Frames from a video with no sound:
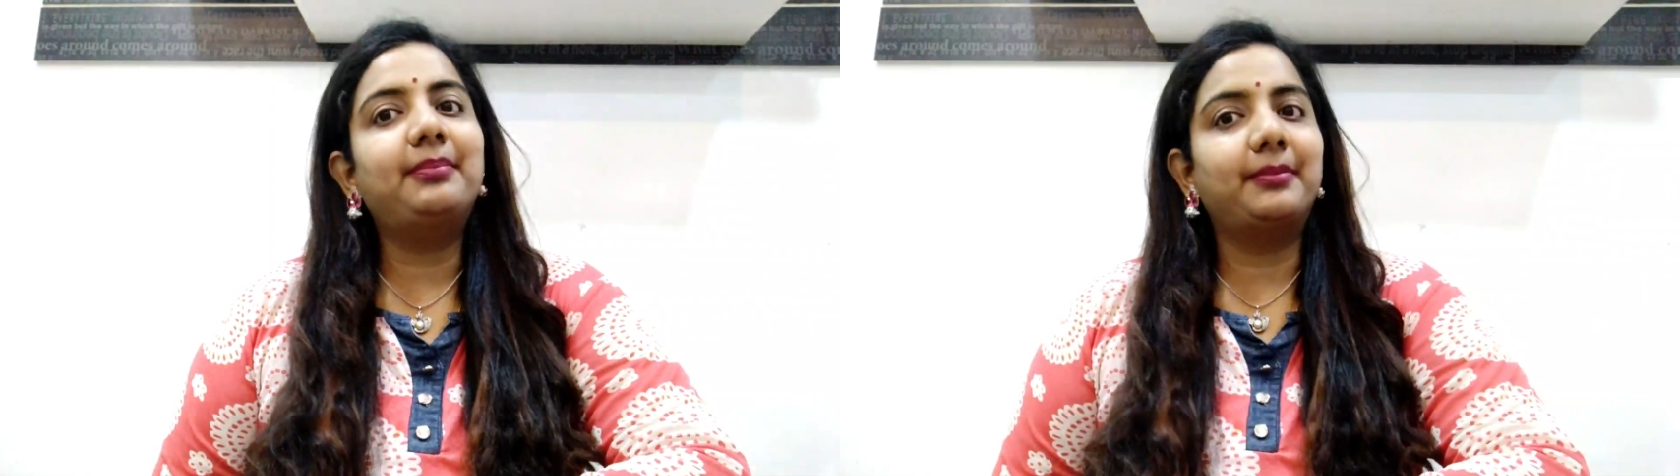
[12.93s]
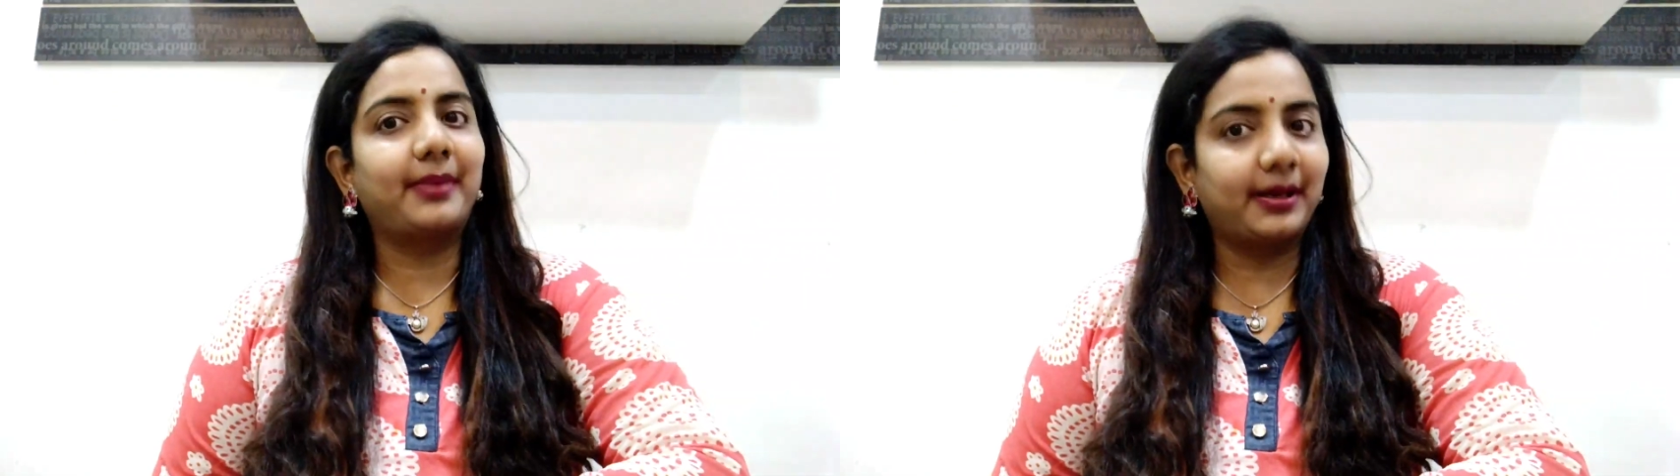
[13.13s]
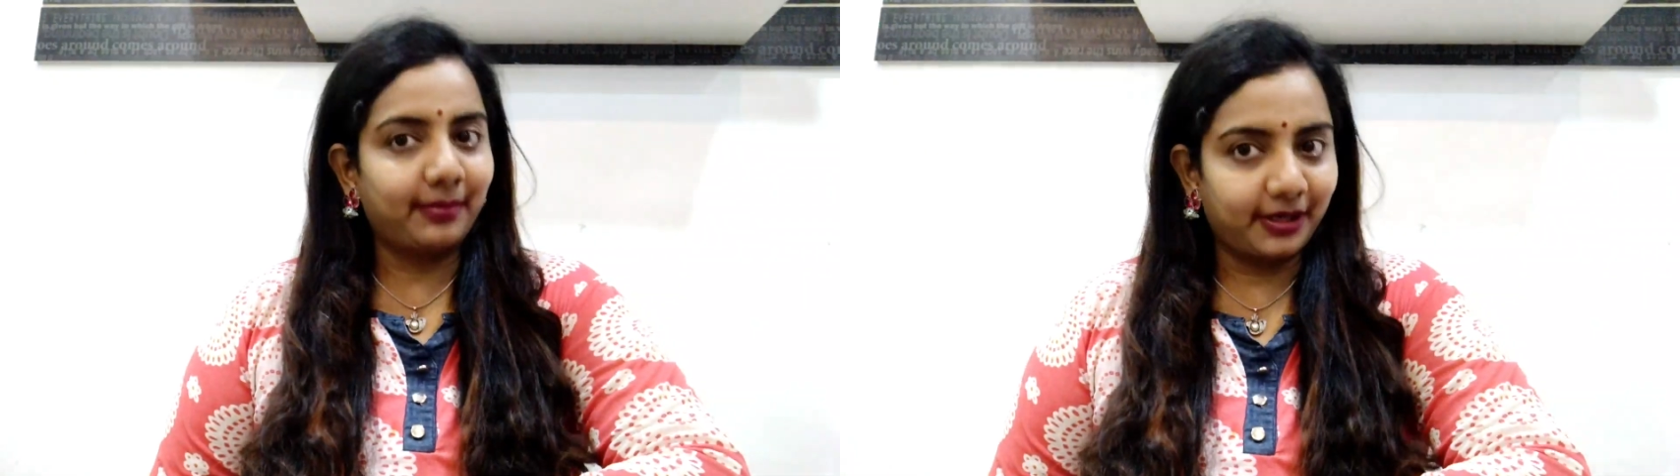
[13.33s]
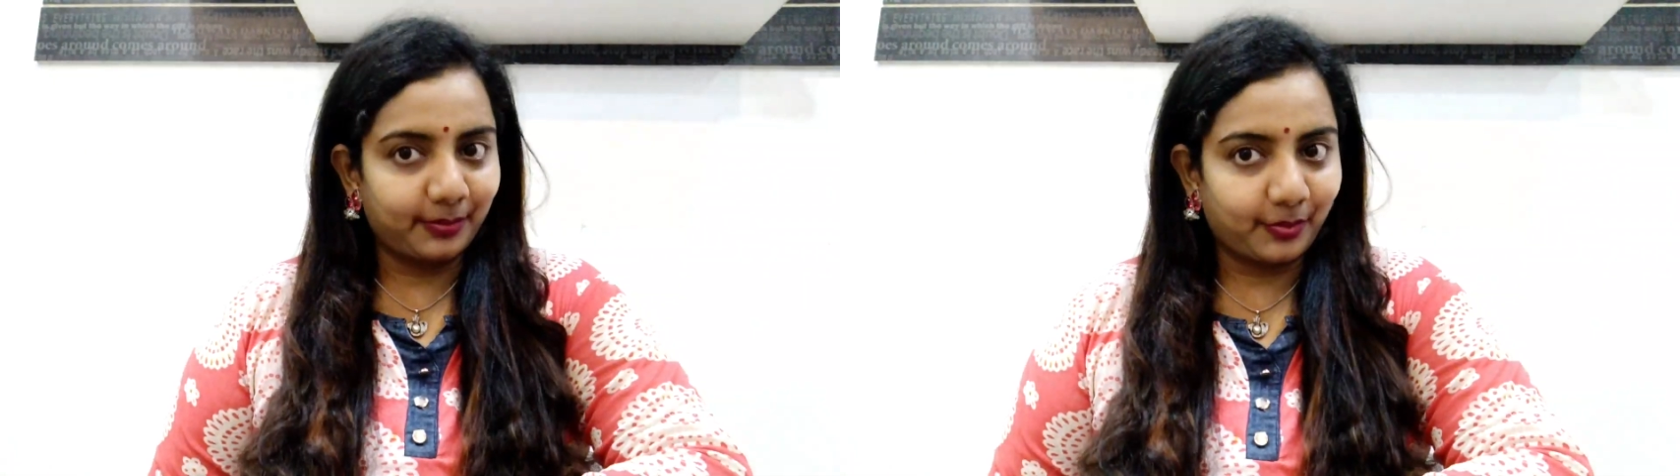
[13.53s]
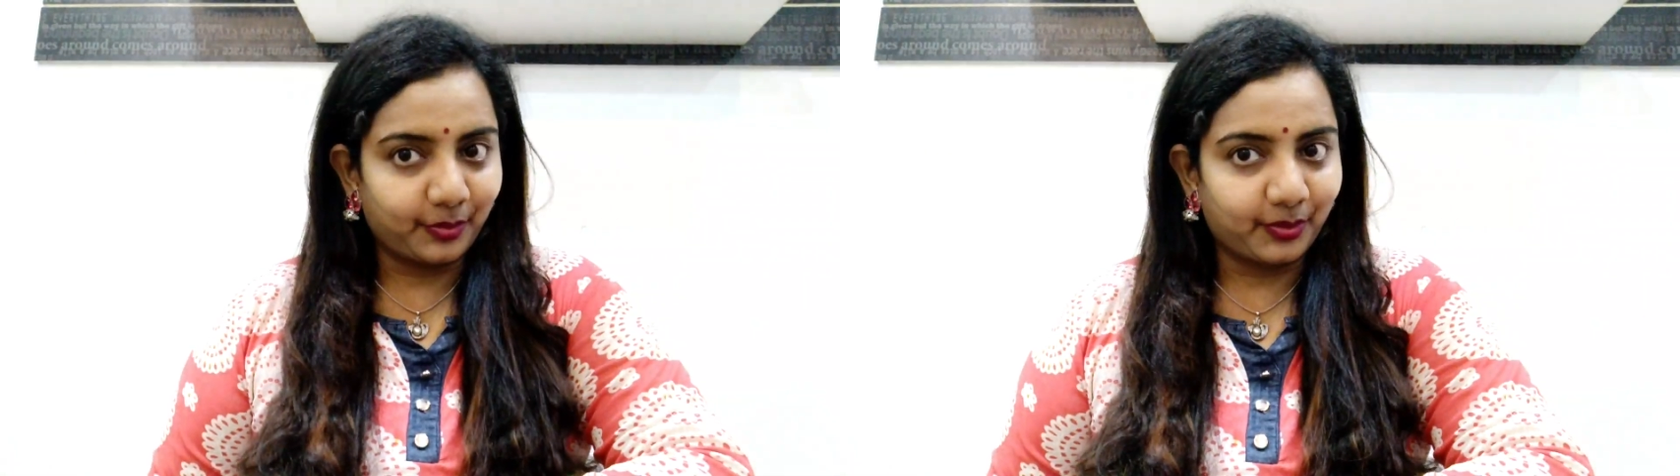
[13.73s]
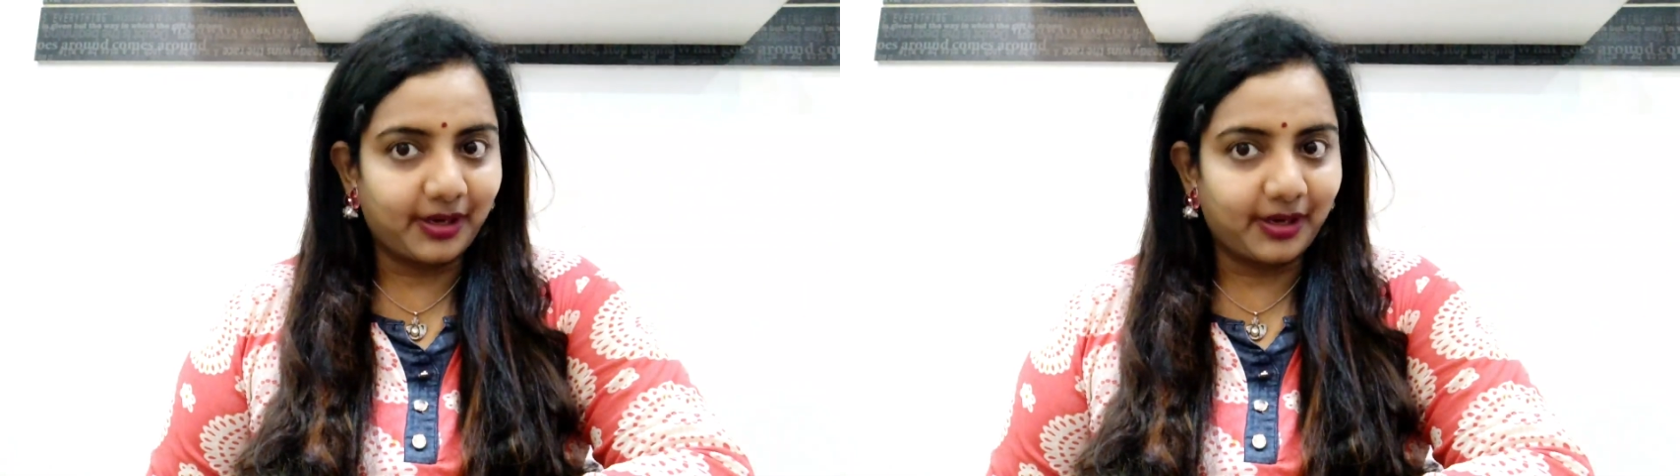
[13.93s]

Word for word: ப்ரிப்பேர் பண்ண போகிறோம்